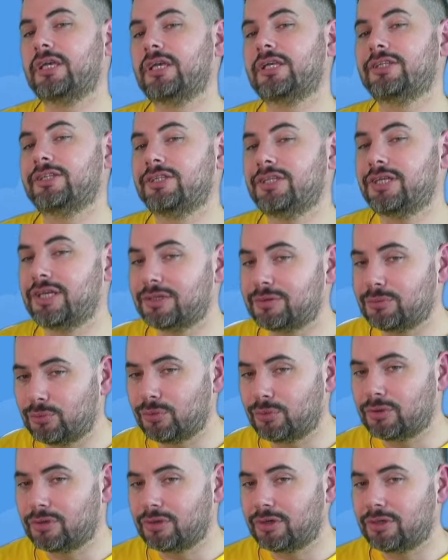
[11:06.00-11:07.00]

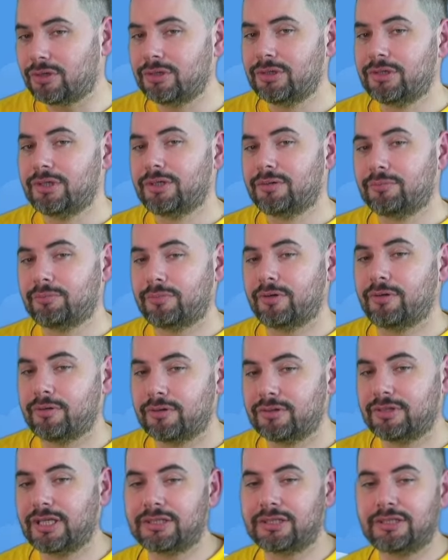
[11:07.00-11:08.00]
niedługo, bo
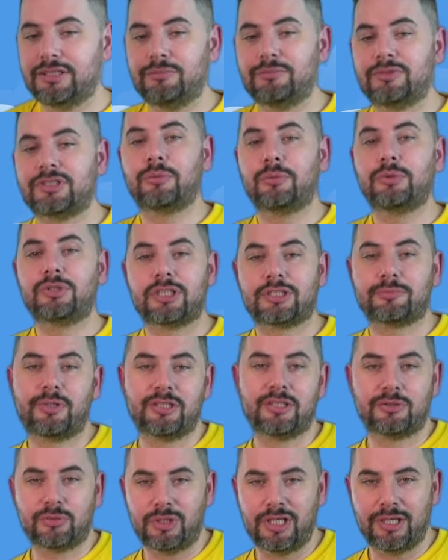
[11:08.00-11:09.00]
nad nim cały czas
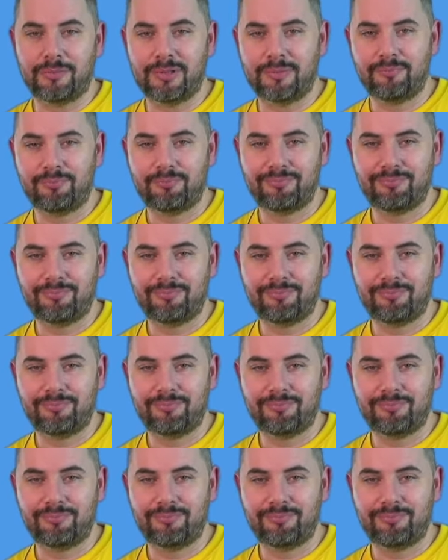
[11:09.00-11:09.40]
pracujemy.